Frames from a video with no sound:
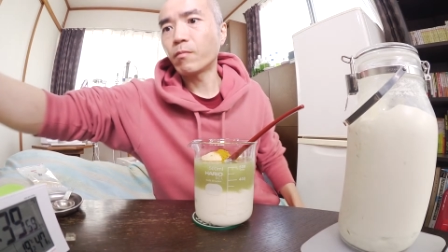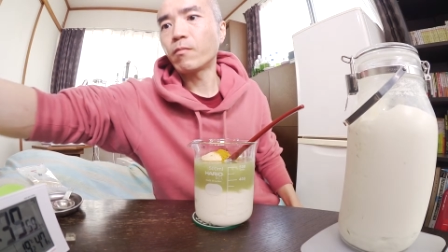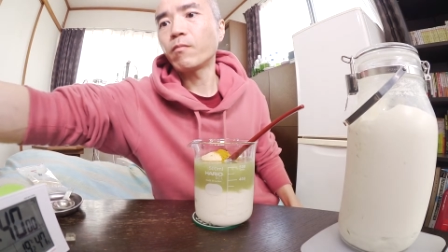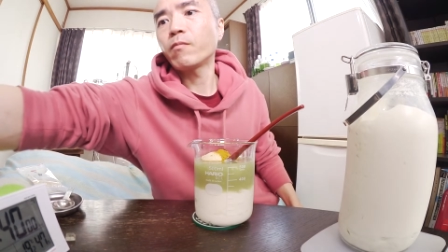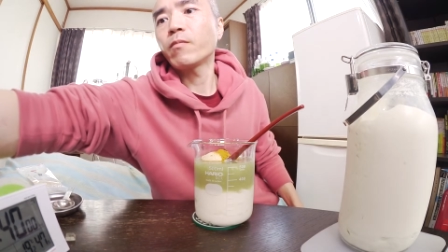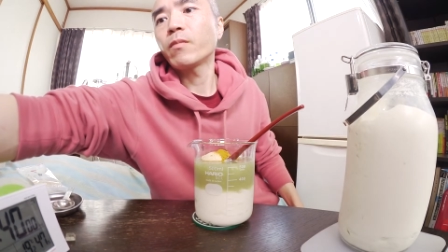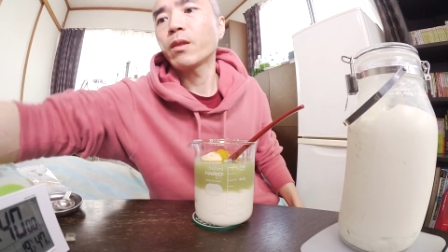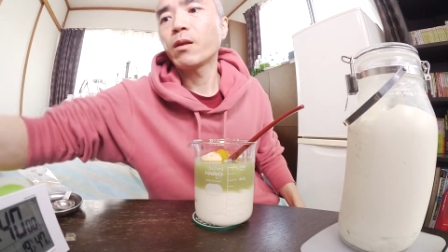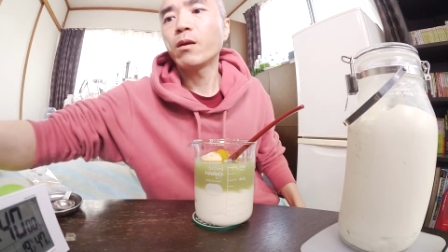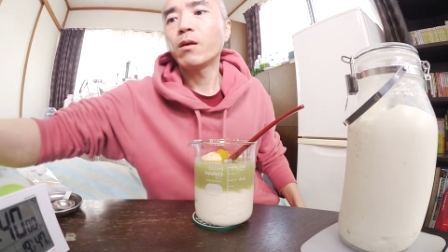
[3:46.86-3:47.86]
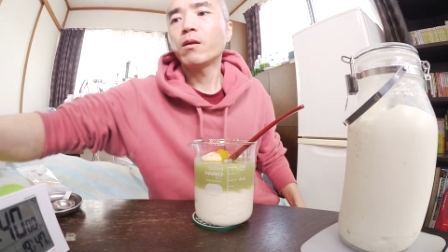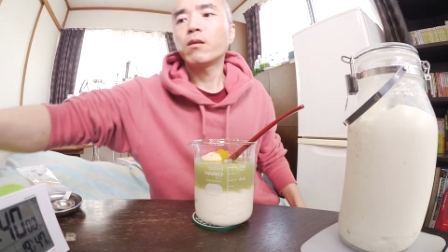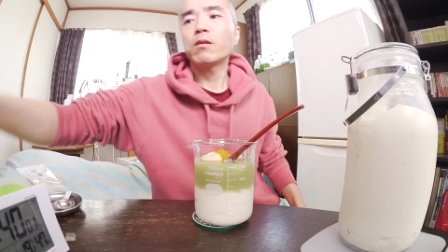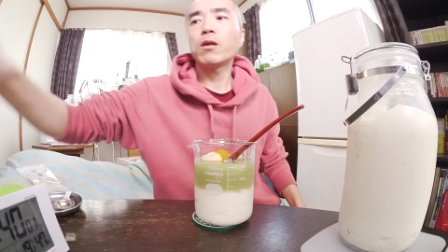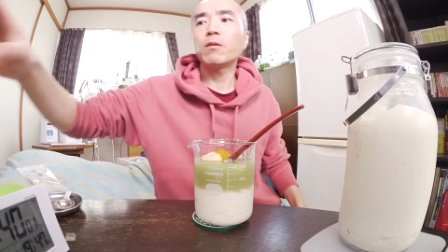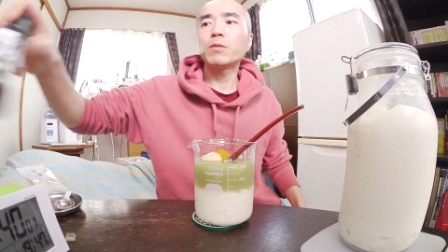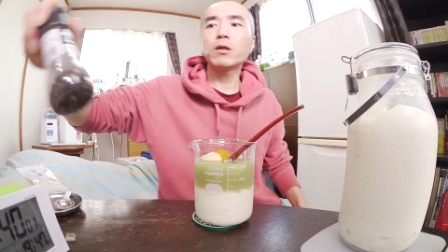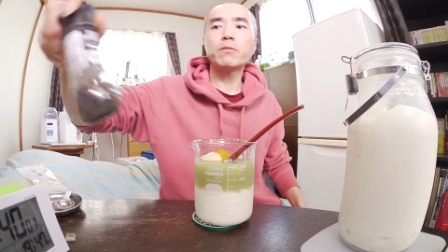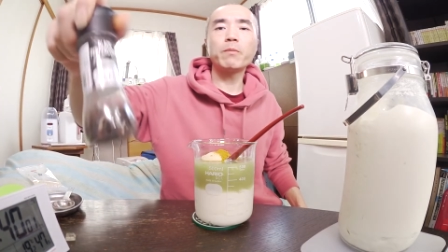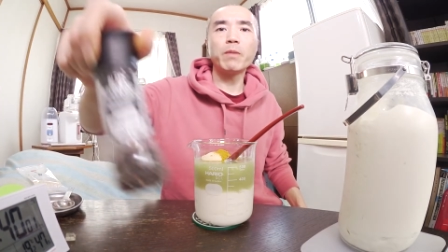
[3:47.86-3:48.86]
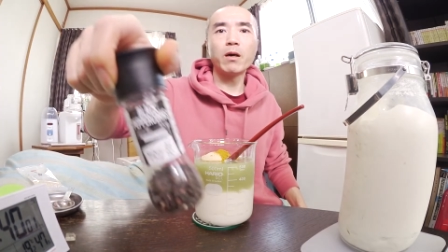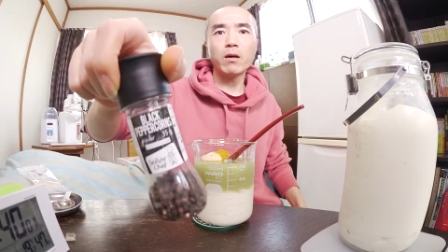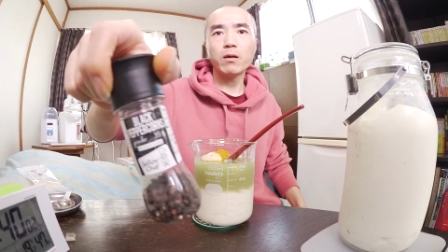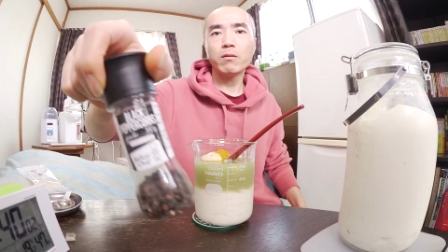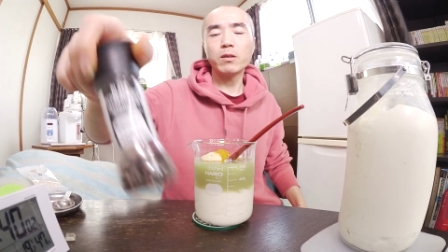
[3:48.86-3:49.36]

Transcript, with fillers: うん、でブラックペッパー